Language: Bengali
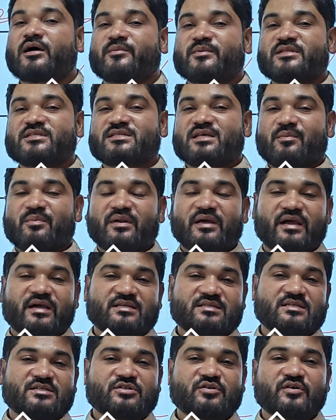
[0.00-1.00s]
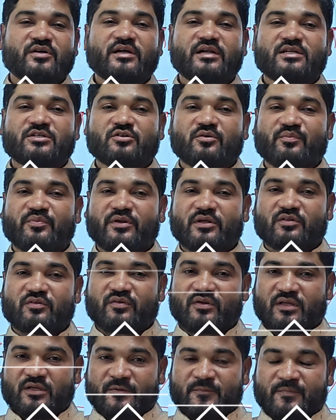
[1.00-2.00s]
আমাদের সাপ্লাই আইসির সঙ্গে এটা
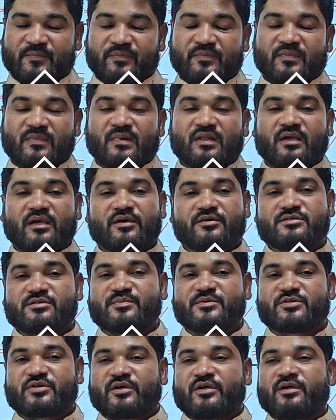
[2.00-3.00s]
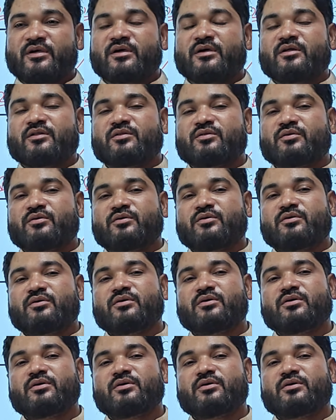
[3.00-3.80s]
সম্পৃক্ত নেই এ হচ্ছে বিষয় তো